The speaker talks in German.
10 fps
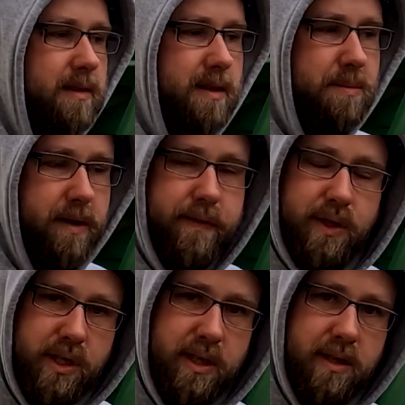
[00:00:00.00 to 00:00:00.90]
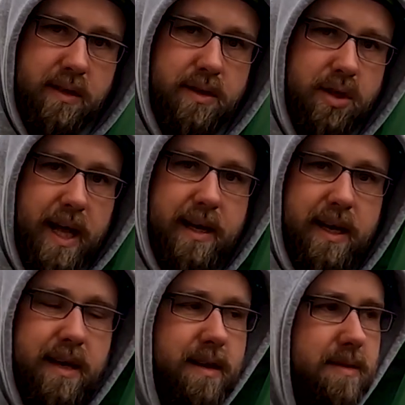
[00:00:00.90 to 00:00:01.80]
es gibt ja verschiedene
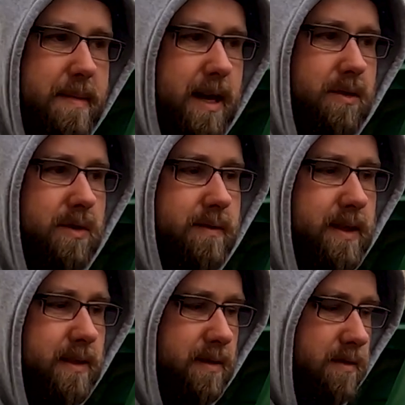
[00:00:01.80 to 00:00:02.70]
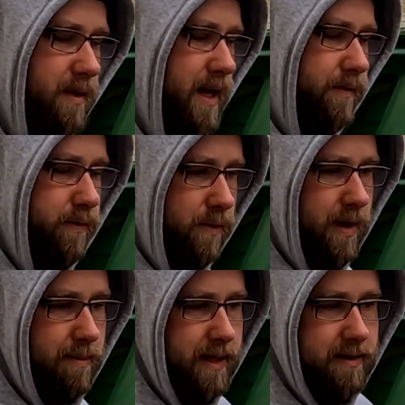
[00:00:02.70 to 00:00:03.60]
Schlachter, die im Markt unterwegs sind und nach wie vor
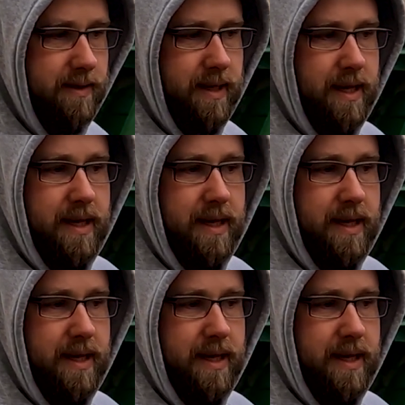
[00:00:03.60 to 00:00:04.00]
dabei sind,